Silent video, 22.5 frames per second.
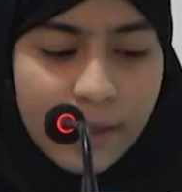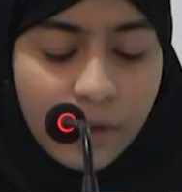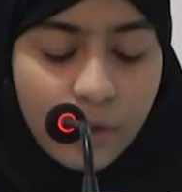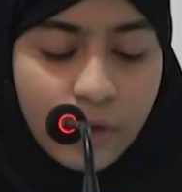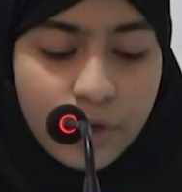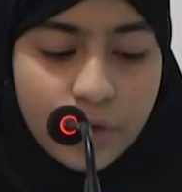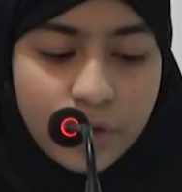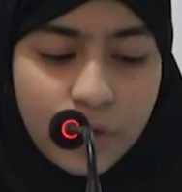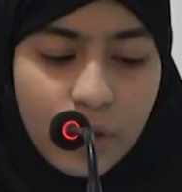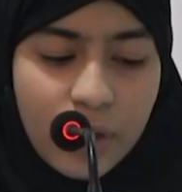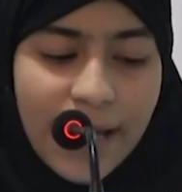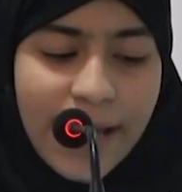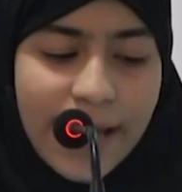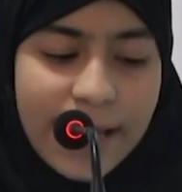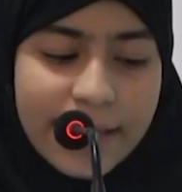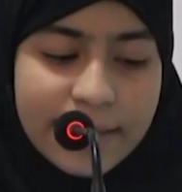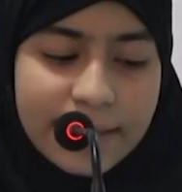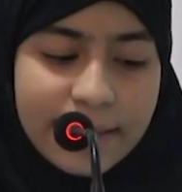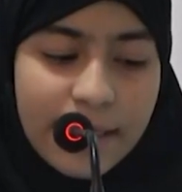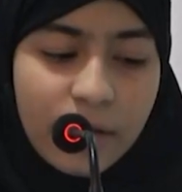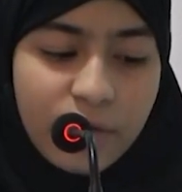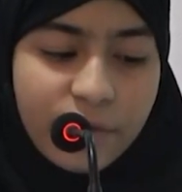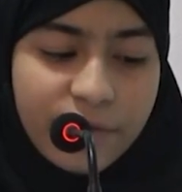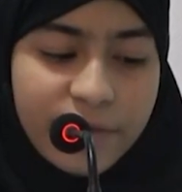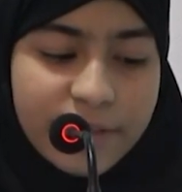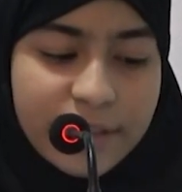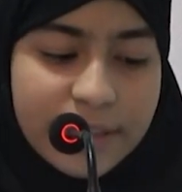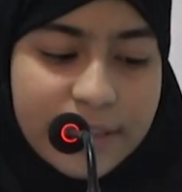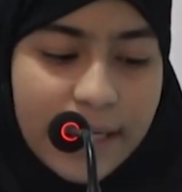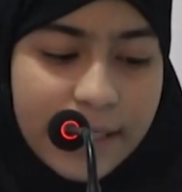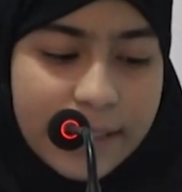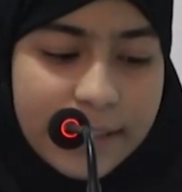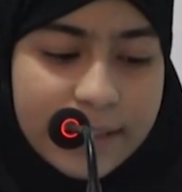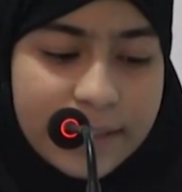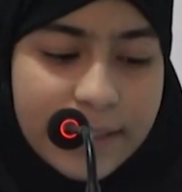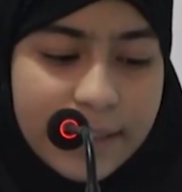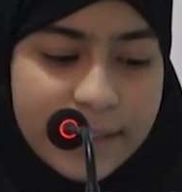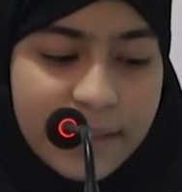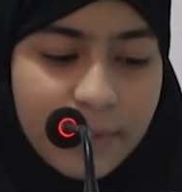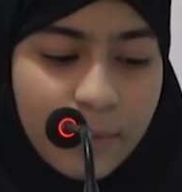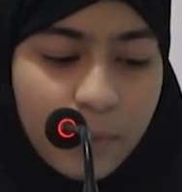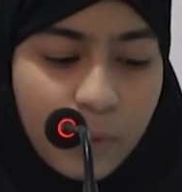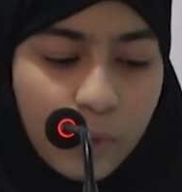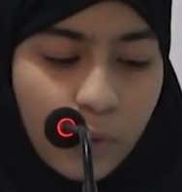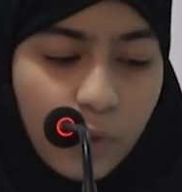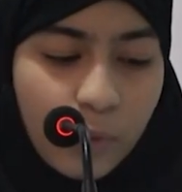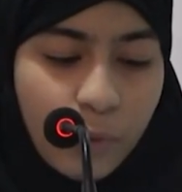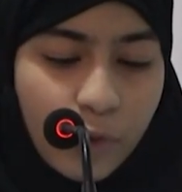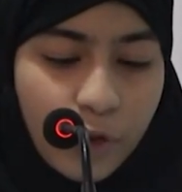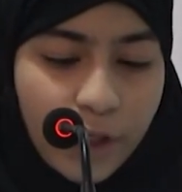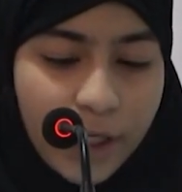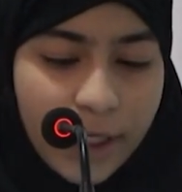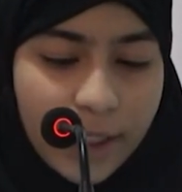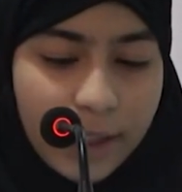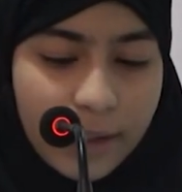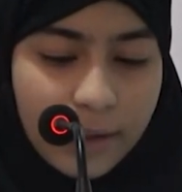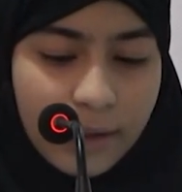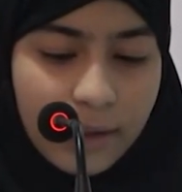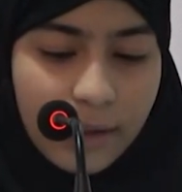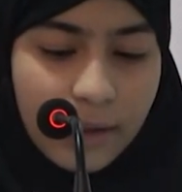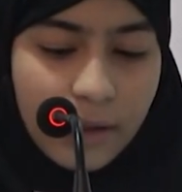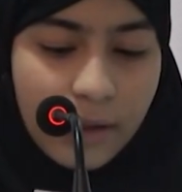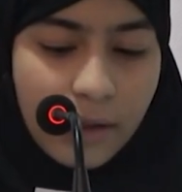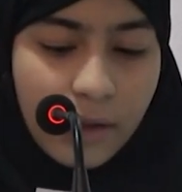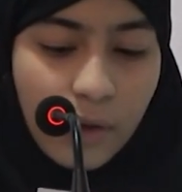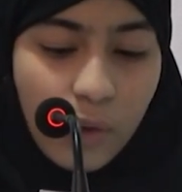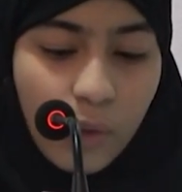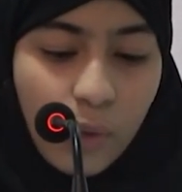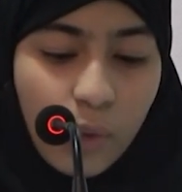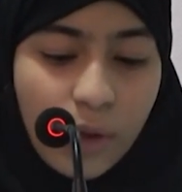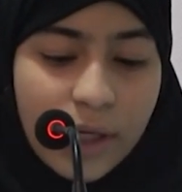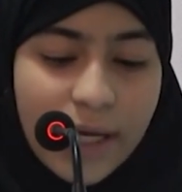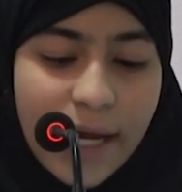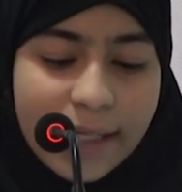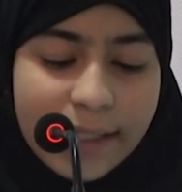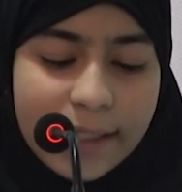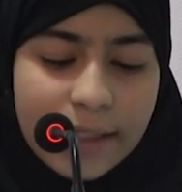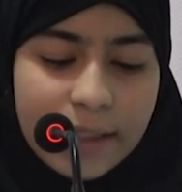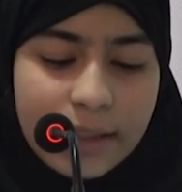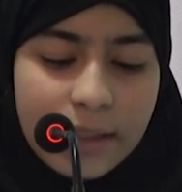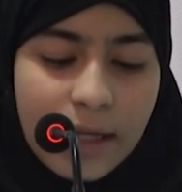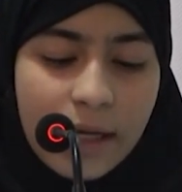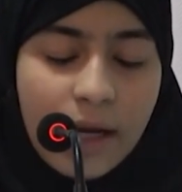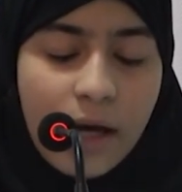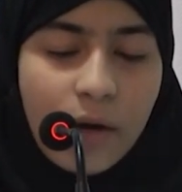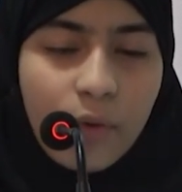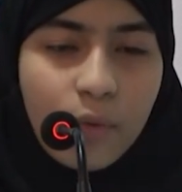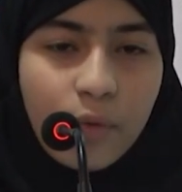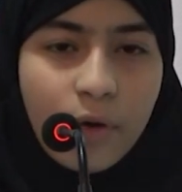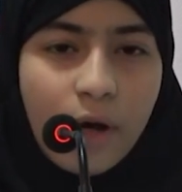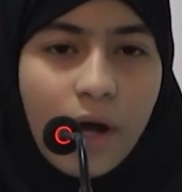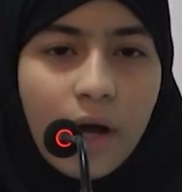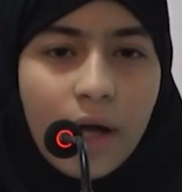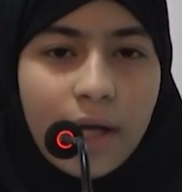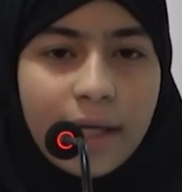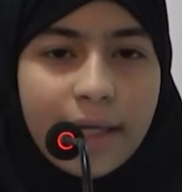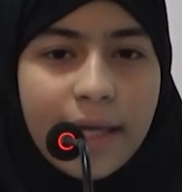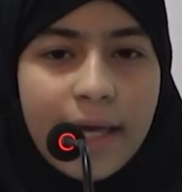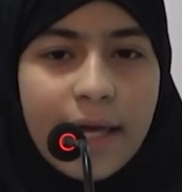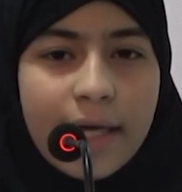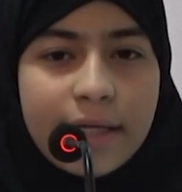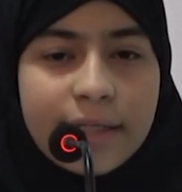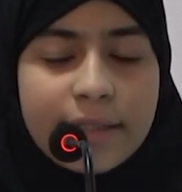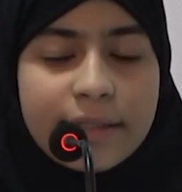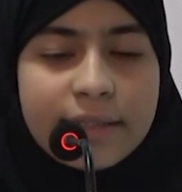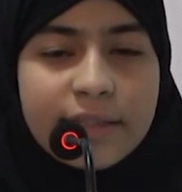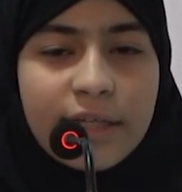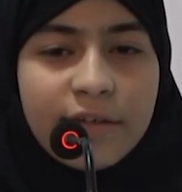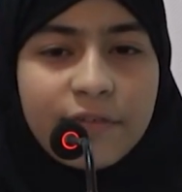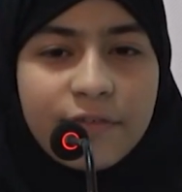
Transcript: كنت لا أزال في السادسة من عمري ولكن الأوراق كانت